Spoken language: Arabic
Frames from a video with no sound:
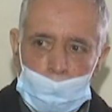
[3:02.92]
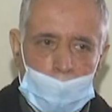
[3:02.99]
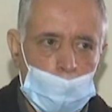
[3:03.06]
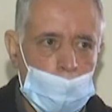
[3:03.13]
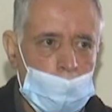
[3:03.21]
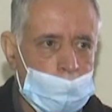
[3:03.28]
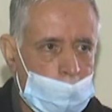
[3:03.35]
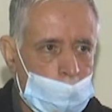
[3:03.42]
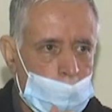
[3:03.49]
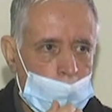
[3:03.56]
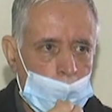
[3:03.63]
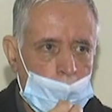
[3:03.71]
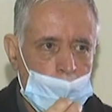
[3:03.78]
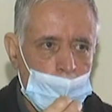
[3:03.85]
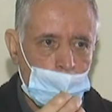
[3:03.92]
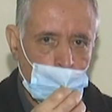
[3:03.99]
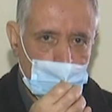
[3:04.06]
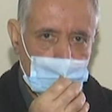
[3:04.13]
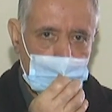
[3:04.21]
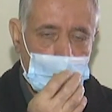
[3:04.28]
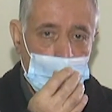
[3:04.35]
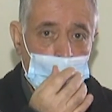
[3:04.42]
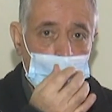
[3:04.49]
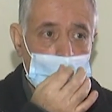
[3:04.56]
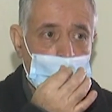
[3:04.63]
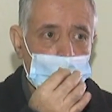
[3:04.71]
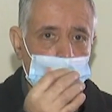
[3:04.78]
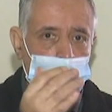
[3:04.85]
طبعا والفيديو والامور هذه
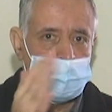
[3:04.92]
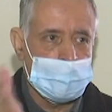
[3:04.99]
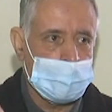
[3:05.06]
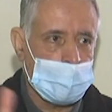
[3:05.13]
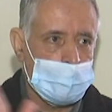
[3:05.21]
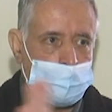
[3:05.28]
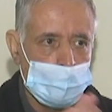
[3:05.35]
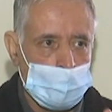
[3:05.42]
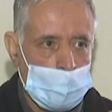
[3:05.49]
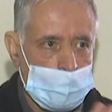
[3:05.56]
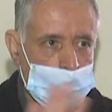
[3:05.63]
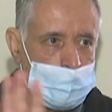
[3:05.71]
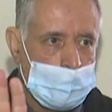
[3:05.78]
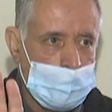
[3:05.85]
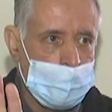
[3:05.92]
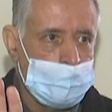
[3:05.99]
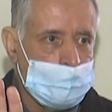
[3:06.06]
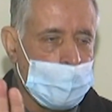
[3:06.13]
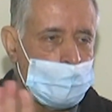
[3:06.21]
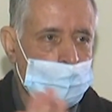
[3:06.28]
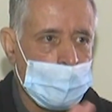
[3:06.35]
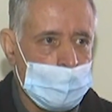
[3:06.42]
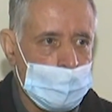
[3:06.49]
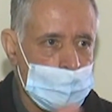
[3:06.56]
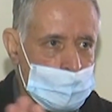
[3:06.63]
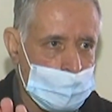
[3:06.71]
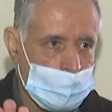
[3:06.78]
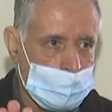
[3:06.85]
لانه ممنوع الزياره ممنوع اي تقابل
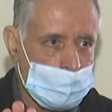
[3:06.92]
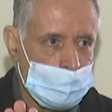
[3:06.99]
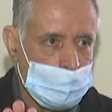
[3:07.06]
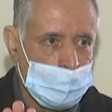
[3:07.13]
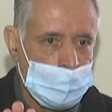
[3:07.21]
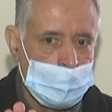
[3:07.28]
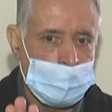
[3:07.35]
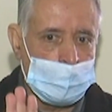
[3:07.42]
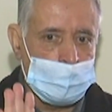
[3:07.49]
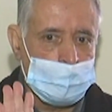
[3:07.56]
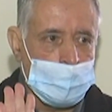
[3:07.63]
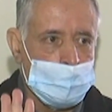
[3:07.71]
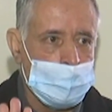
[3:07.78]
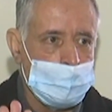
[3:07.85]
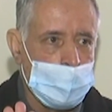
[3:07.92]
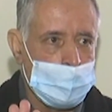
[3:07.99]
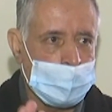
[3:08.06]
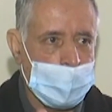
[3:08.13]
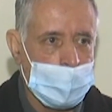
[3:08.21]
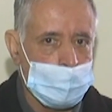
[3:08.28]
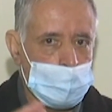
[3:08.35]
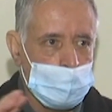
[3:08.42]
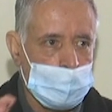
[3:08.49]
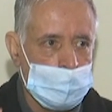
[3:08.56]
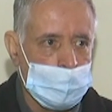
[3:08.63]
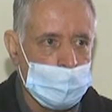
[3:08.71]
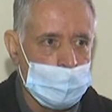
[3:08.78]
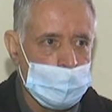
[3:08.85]
اي انسان يعني الطبيب لما كان يفوت
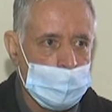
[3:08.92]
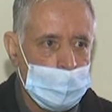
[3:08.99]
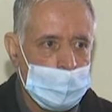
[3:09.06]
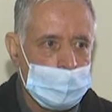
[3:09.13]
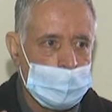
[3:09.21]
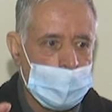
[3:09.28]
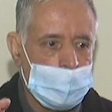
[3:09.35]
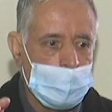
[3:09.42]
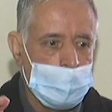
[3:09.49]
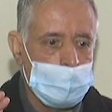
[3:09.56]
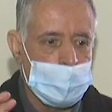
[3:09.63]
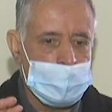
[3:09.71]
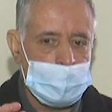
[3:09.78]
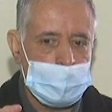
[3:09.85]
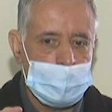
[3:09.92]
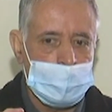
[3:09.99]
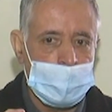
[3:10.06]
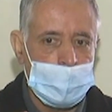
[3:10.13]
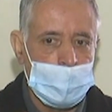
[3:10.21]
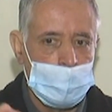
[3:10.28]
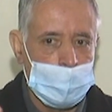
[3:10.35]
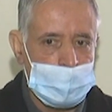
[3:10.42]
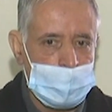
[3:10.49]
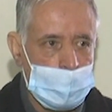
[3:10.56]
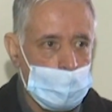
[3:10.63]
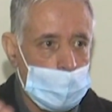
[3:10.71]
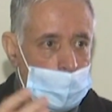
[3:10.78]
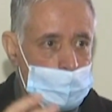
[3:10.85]
عندي كان يلبس زي اللباس
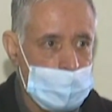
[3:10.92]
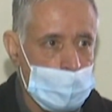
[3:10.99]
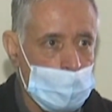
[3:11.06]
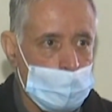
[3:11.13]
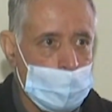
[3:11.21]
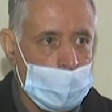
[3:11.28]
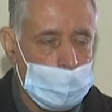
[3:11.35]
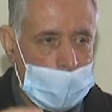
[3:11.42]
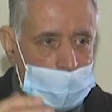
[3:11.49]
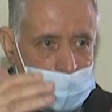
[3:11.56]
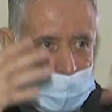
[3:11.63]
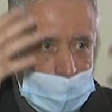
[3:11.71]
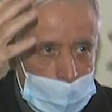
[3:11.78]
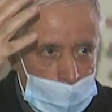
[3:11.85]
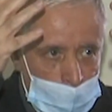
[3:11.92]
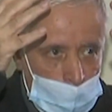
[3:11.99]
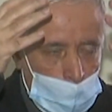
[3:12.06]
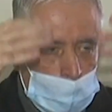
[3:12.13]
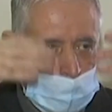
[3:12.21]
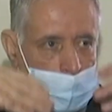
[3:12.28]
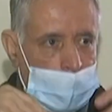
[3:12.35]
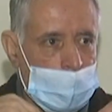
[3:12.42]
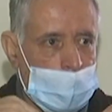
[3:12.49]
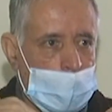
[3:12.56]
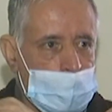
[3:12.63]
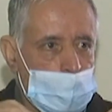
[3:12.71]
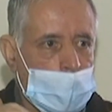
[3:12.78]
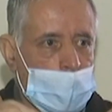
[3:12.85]
اللي انتم لابسينه بل بالعكس يحطنا على
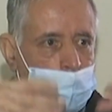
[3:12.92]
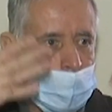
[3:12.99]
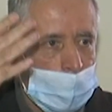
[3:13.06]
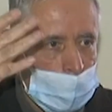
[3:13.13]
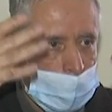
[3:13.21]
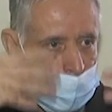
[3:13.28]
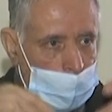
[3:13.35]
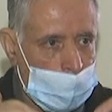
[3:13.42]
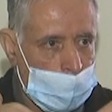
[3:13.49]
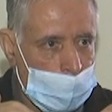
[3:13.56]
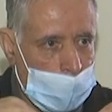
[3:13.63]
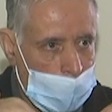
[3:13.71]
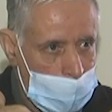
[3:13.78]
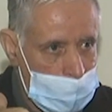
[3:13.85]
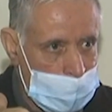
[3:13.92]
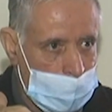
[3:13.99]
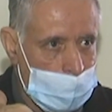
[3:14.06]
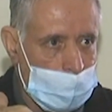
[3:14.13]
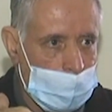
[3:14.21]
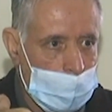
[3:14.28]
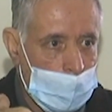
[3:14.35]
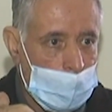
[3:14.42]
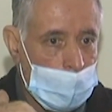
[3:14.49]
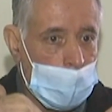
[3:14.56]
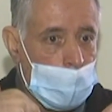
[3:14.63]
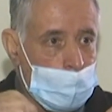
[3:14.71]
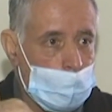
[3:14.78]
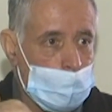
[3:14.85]
راسه كمان آه، عازل
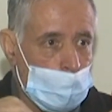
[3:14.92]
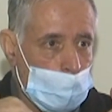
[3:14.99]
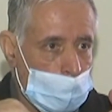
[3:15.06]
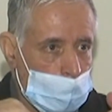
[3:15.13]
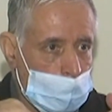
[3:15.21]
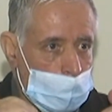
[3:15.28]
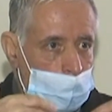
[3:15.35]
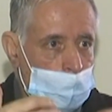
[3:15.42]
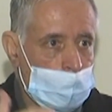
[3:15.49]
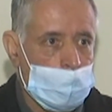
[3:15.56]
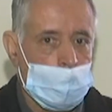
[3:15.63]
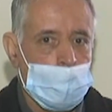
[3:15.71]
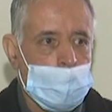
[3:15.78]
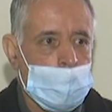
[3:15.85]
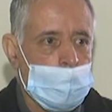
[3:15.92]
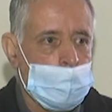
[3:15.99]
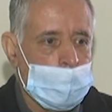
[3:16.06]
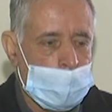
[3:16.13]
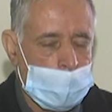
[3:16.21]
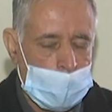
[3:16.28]
لانه ممنوع يكون